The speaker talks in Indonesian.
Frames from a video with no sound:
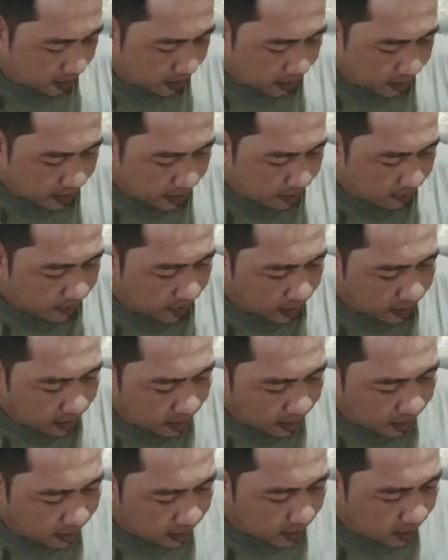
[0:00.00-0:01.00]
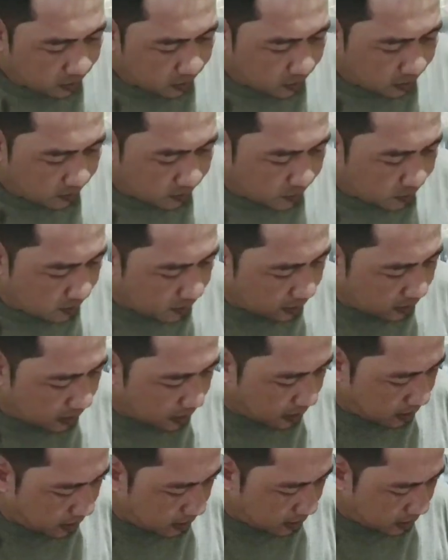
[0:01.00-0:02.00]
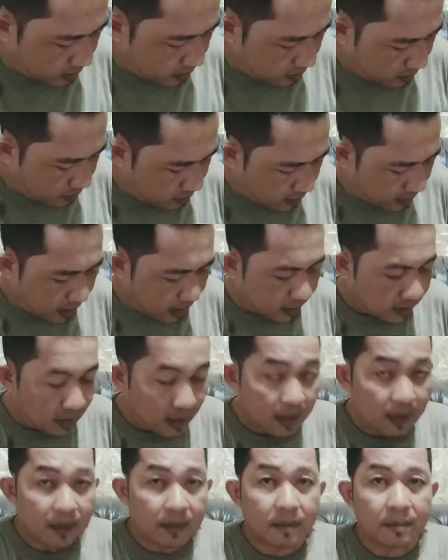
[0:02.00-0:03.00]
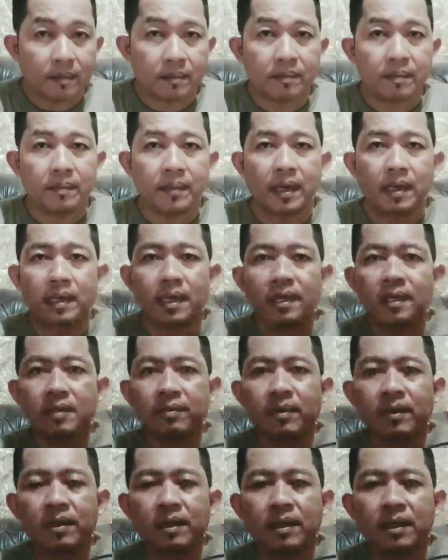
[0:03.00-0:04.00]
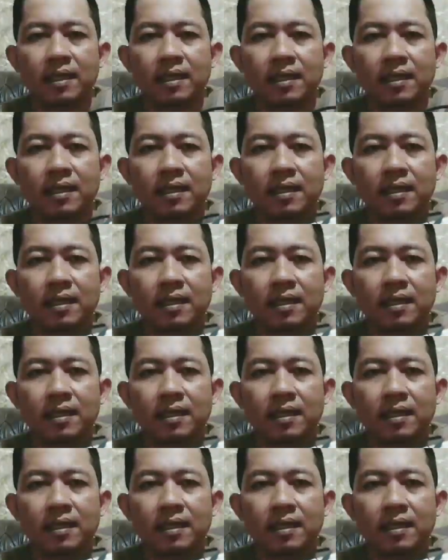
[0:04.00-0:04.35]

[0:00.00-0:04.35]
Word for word: nah, baterai kita copot lalu kita packing seperti ini